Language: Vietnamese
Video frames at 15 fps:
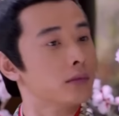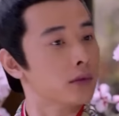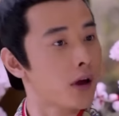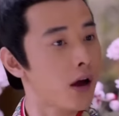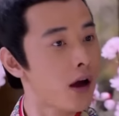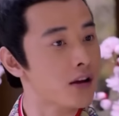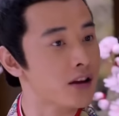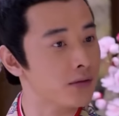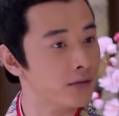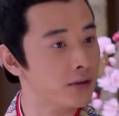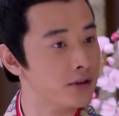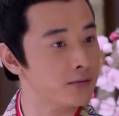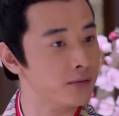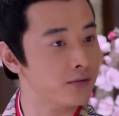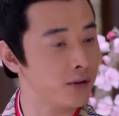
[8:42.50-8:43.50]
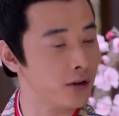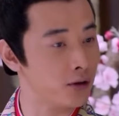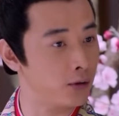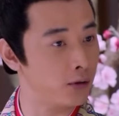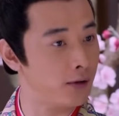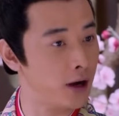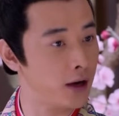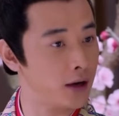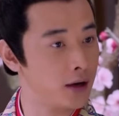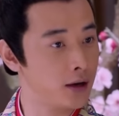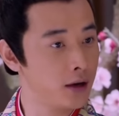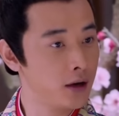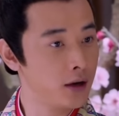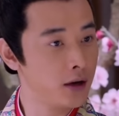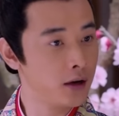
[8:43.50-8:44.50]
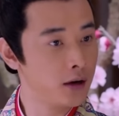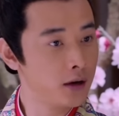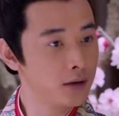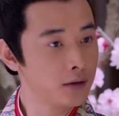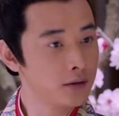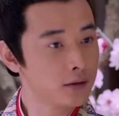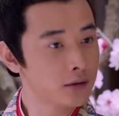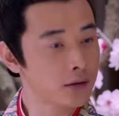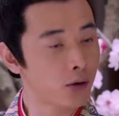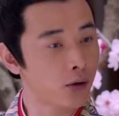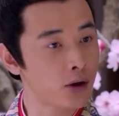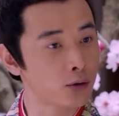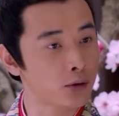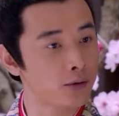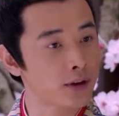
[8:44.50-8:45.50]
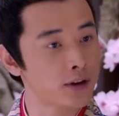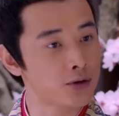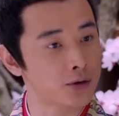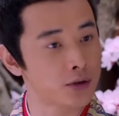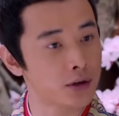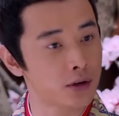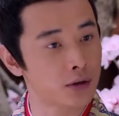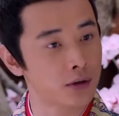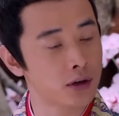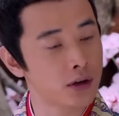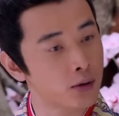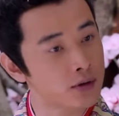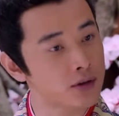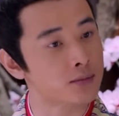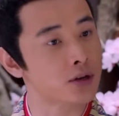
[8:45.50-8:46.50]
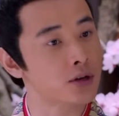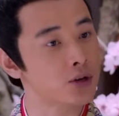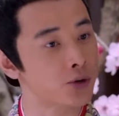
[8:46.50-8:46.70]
Lồng vào đó là sự đan xen của nhiều thần thoại, truyền thuyết nổi tiếng của Trung Quốc.